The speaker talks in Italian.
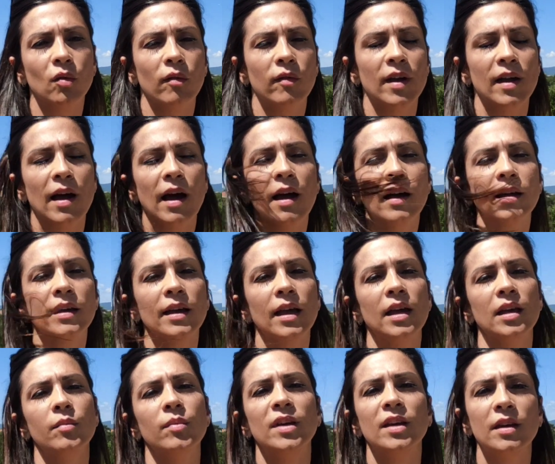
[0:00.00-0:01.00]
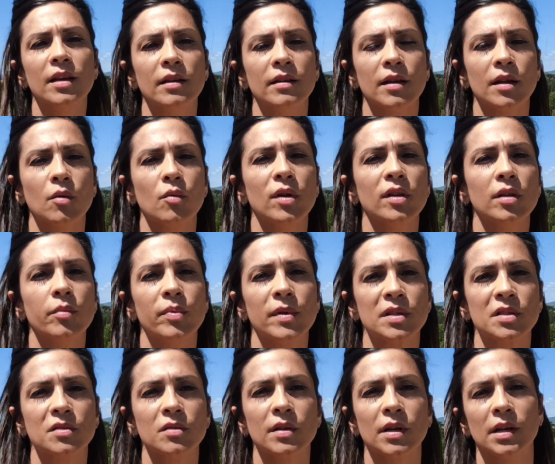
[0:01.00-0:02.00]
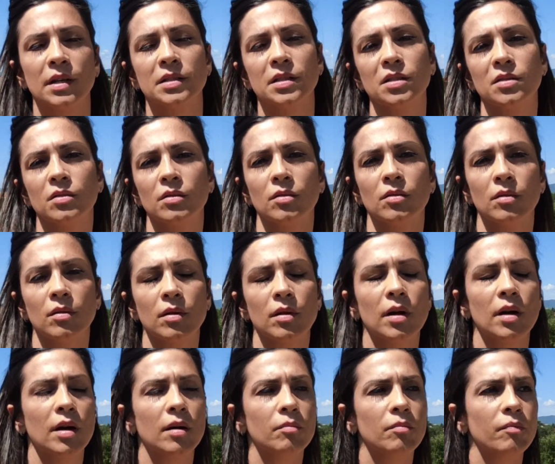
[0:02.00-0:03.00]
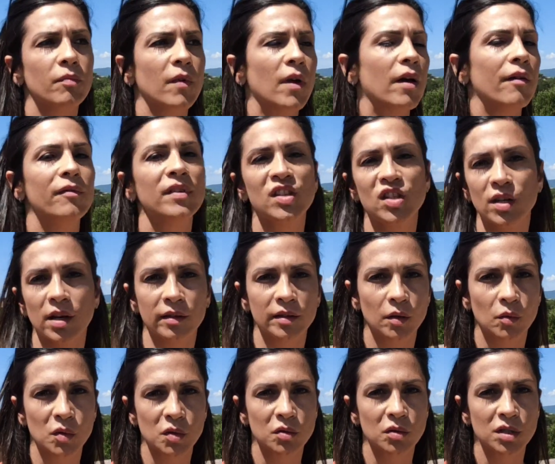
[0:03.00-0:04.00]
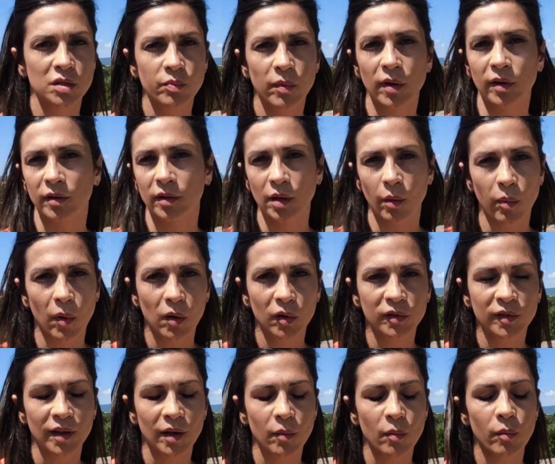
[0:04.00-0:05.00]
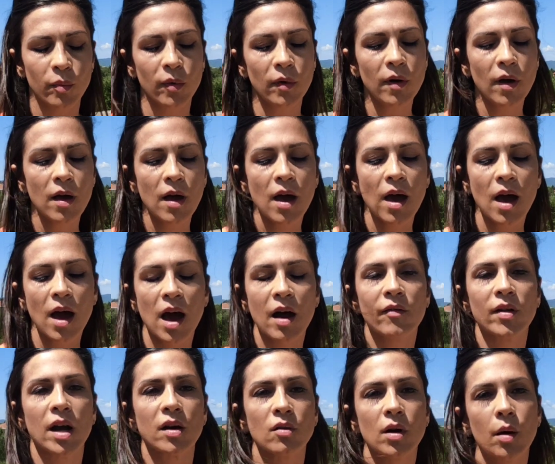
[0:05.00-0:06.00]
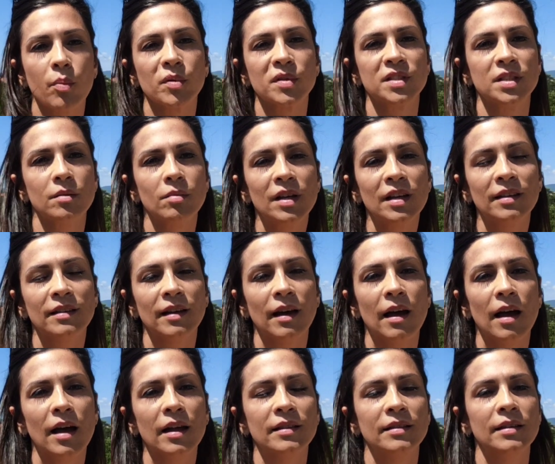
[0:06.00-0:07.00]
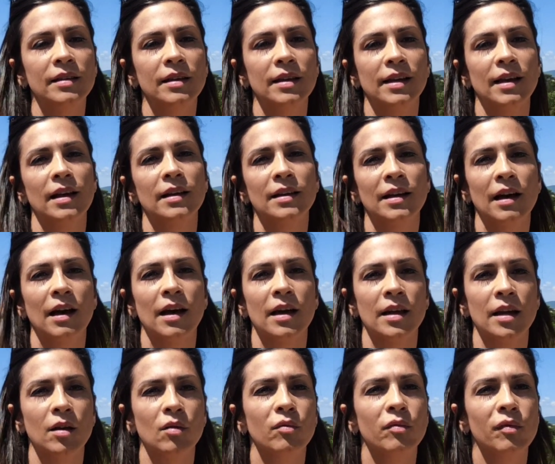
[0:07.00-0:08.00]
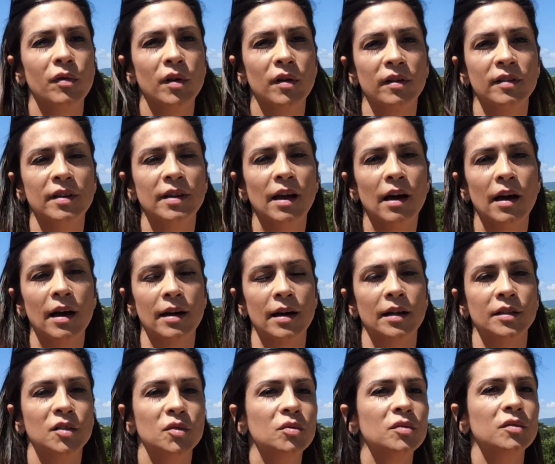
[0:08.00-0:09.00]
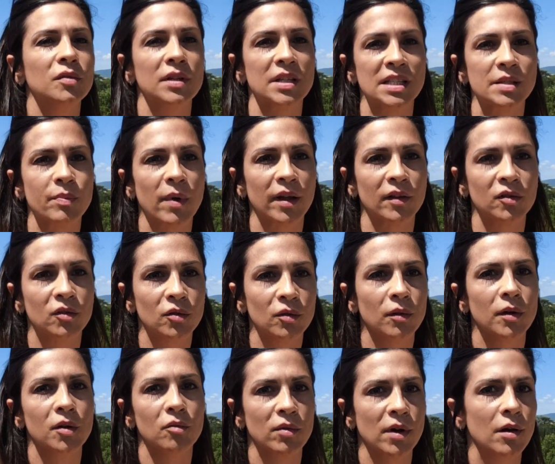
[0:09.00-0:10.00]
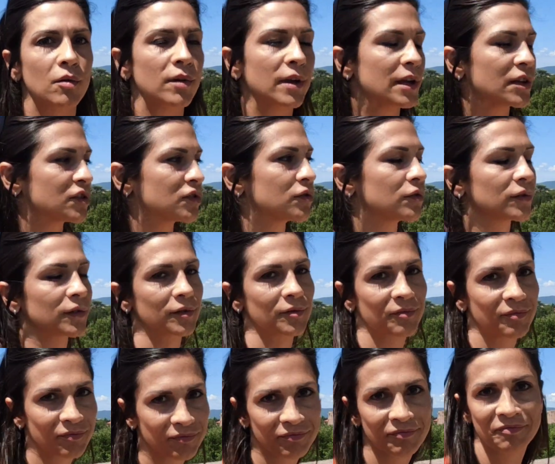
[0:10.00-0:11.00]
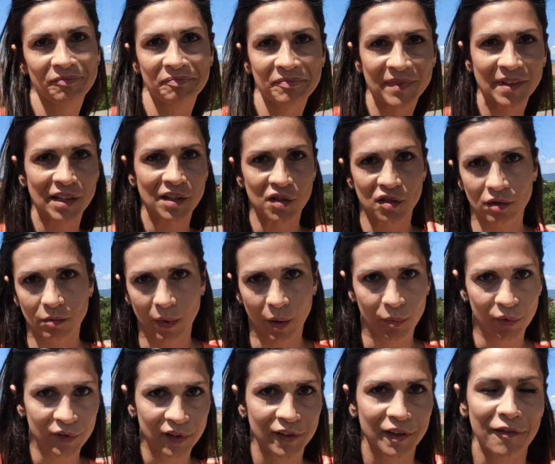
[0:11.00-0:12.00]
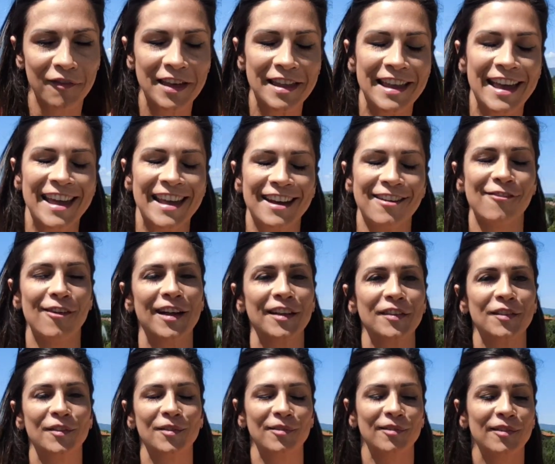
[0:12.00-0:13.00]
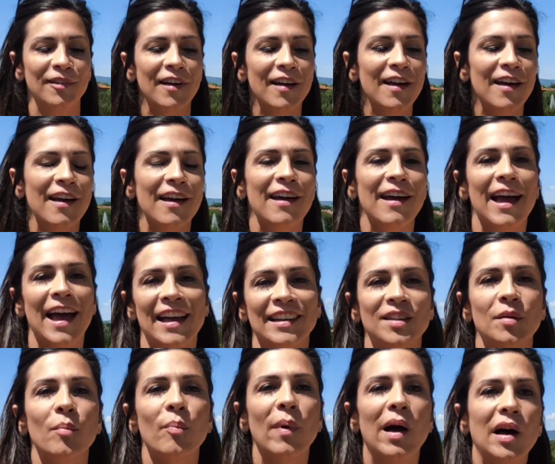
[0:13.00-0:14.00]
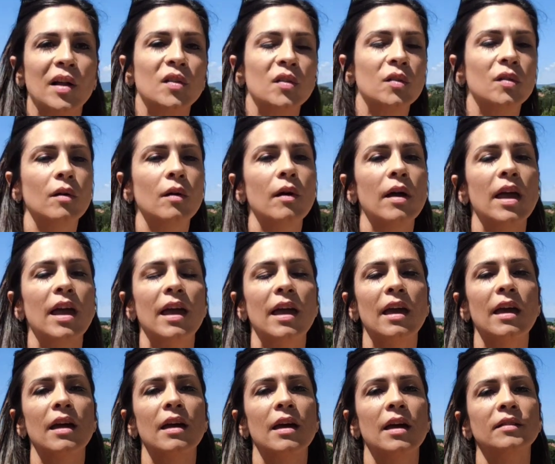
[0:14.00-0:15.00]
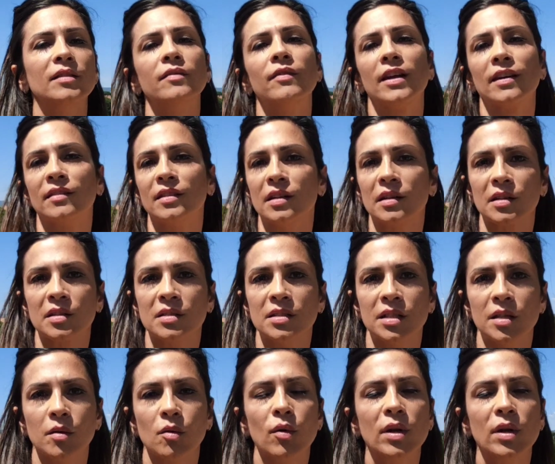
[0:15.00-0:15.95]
dove anche i beginner, quindi persone che si sono avvicinati a questo sport da poco tempo avranno la possibilità di calcare un floor di gara di tutto rispetto in una location che insomma potete vedere quanto è d'impatto e eh, divertirsi.